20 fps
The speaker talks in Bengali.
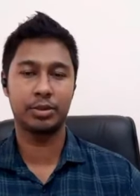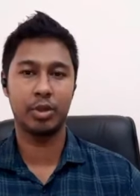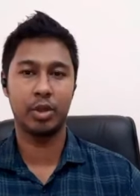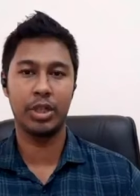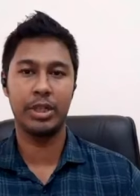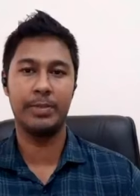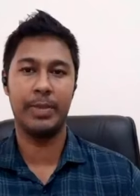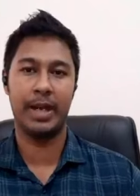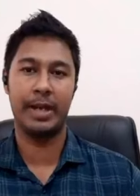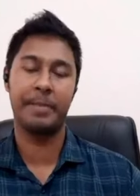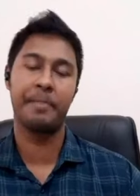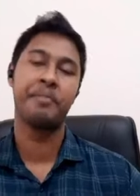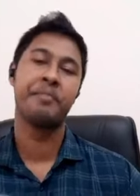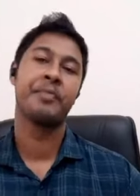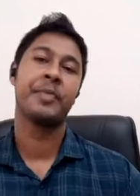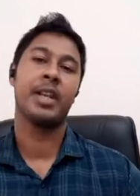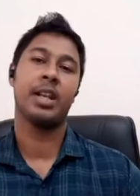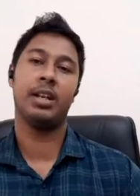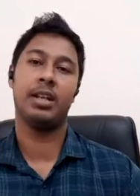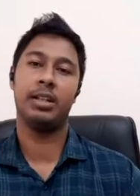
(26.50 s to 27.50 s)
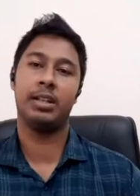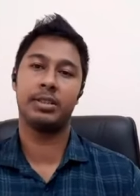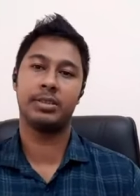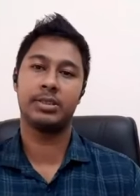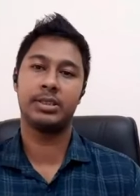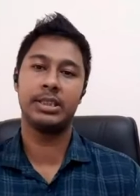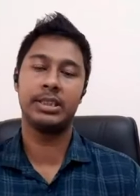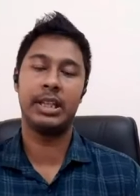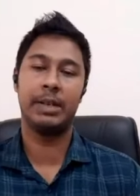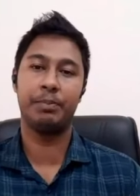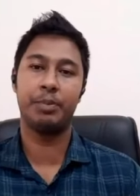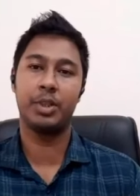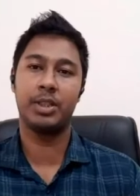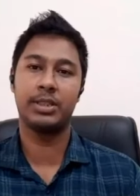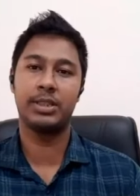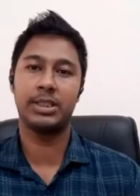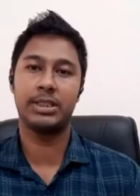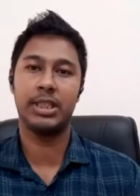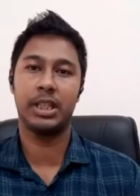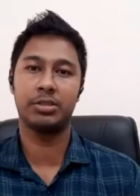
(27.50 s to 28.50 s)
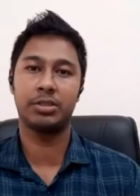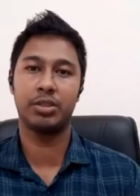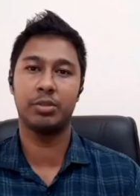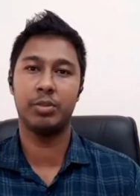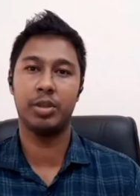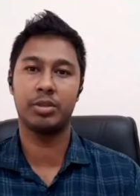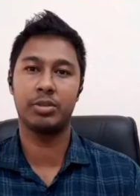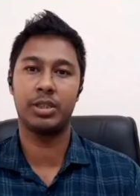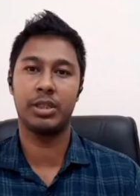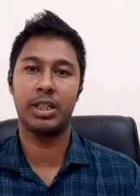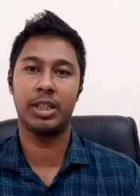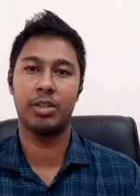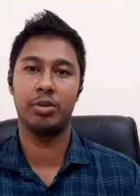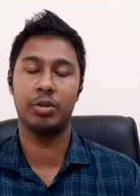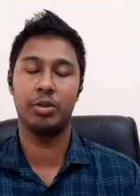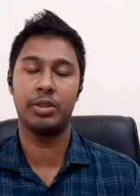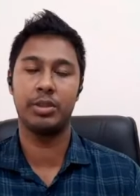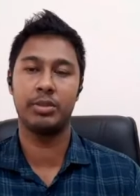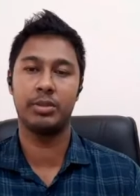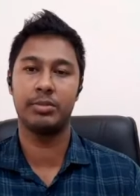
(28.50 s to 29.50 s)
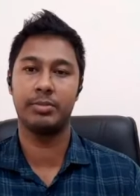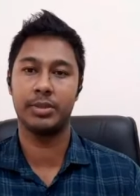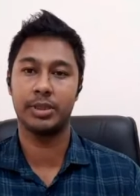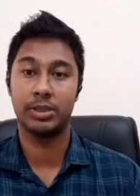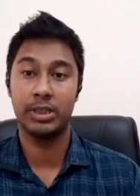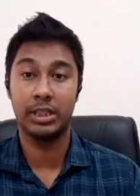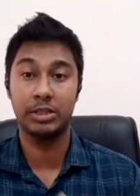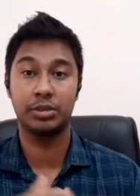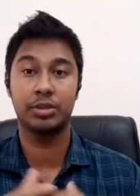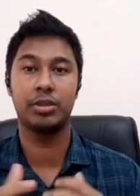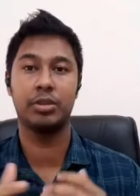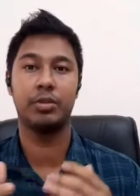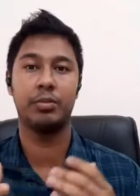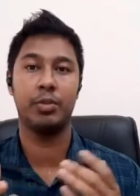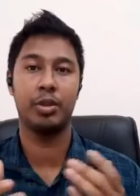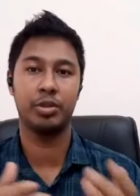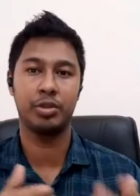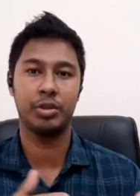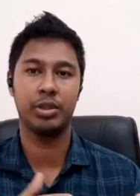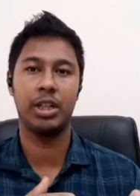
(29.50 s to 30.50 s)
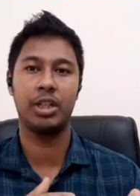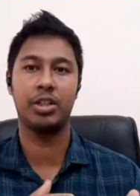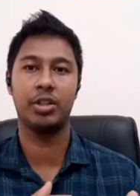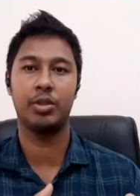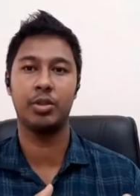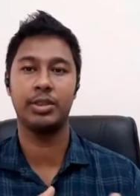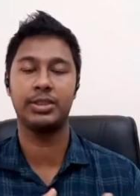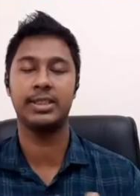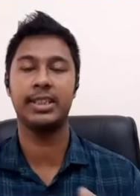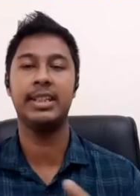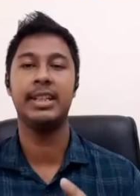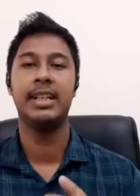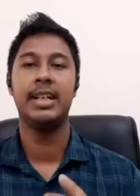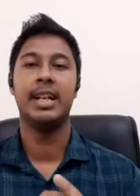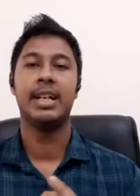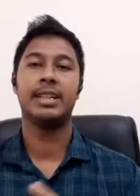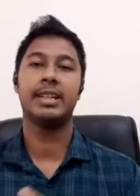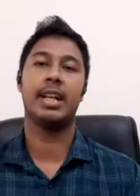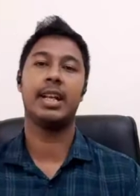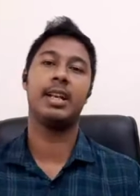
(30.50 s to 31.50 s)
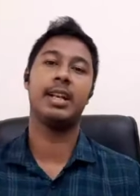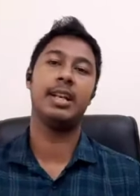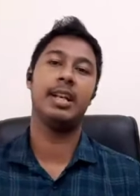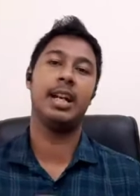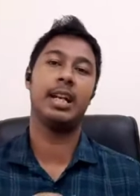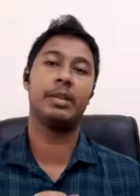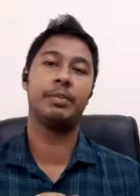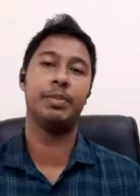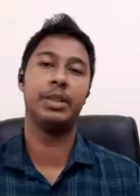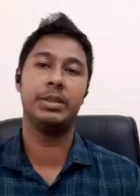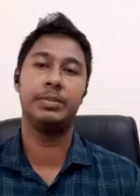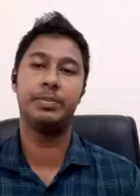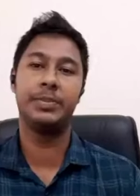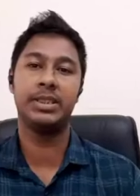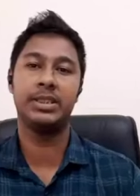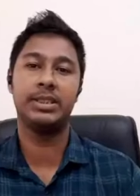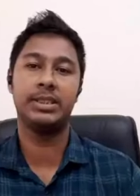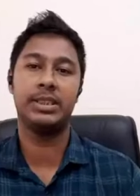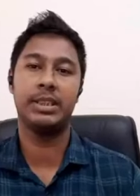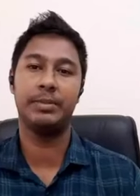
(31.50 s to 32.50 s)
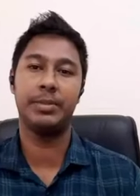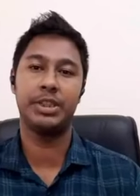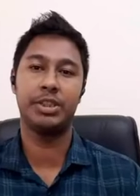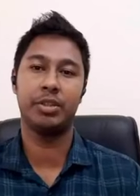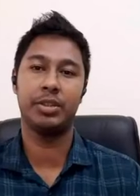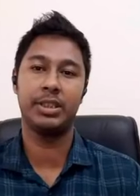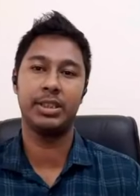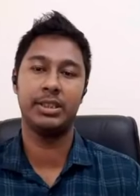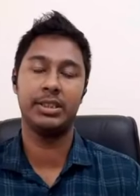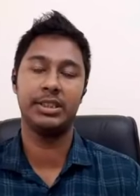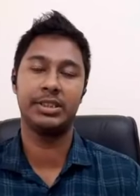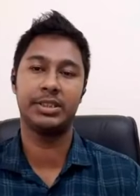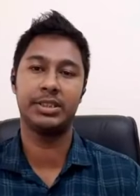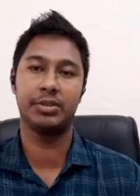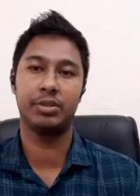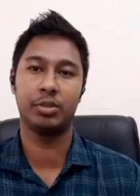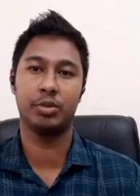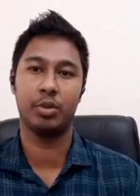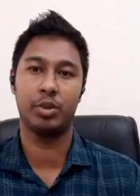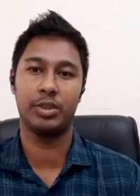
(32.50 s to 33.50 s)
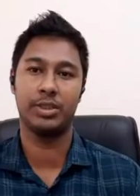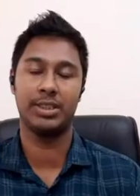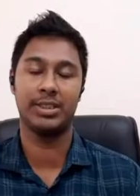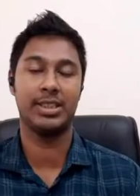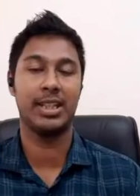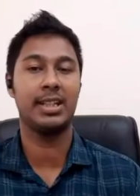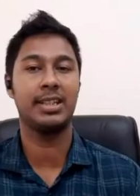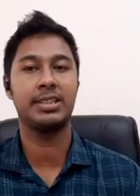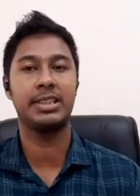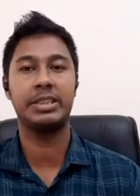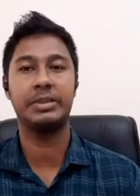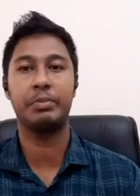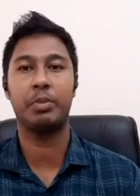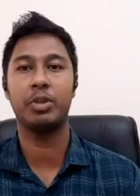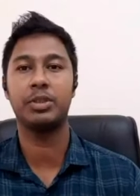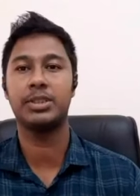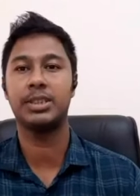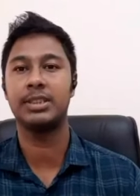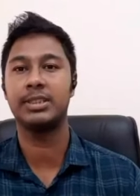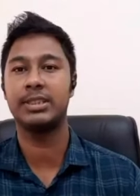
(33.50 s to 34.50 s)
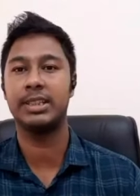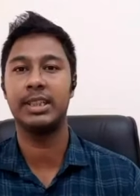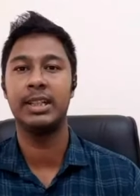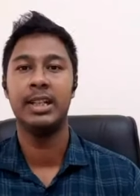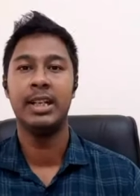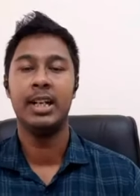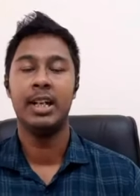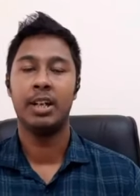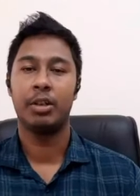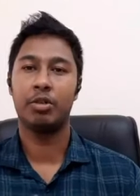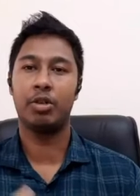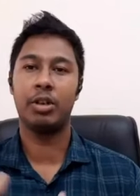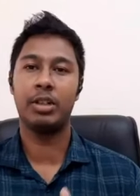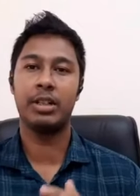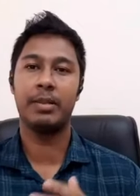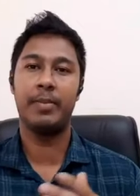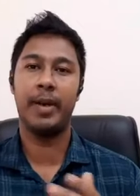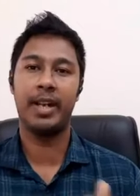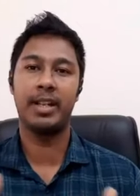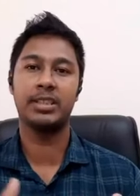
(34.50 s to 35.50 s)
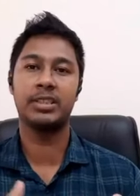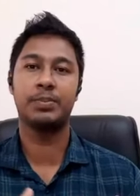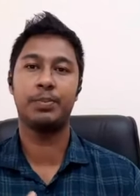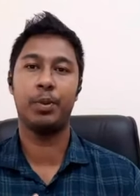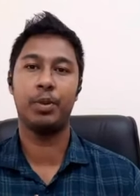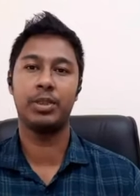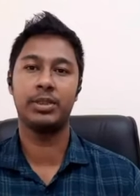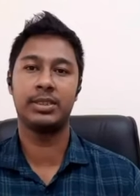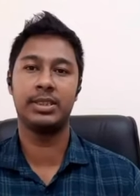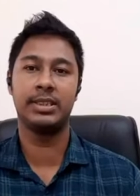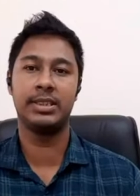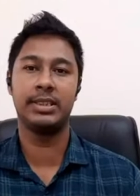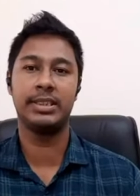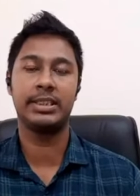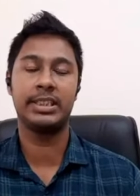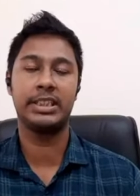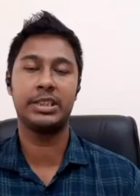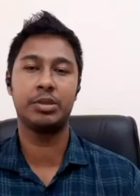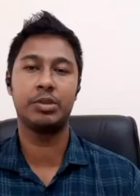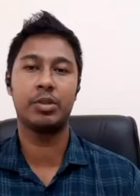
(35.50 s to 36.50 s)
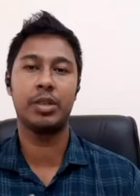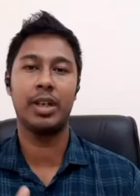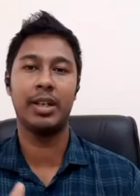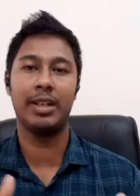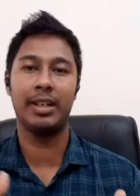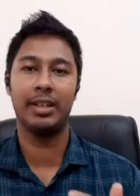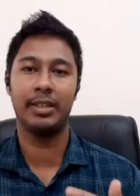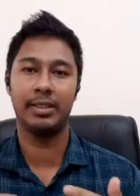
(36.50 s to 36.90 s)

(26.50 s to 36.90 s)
শনিবার সিঙ্গাপুরের যে স্বাস্থ্য মন্ত্রণালয় স্বাস্থ্য মন্ত্রণালয় রয়েছে তারা এক বিবৃতিতে বিষয়টি নিশ্চিত করেছে তারা যেটি বলছেন যে করোনা ভাইরাস পরিস্থিতি কিছুটা